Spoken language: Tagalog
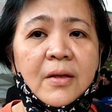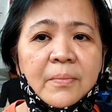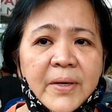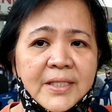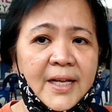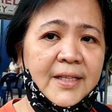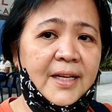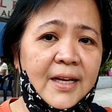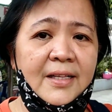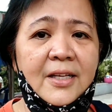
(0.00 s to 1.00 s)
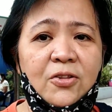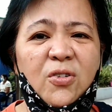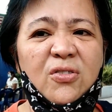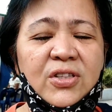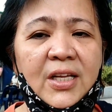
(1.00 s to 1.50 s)
yung pasyente nila dito
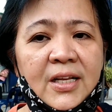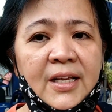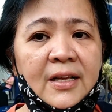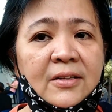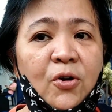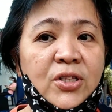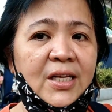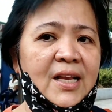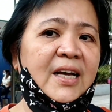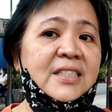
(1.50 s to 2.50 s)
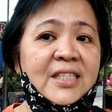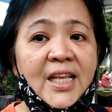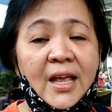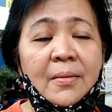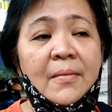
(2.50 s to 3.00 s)
konti, ni, konti lang
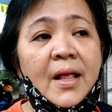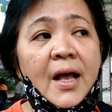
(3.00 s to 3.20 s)
since eh,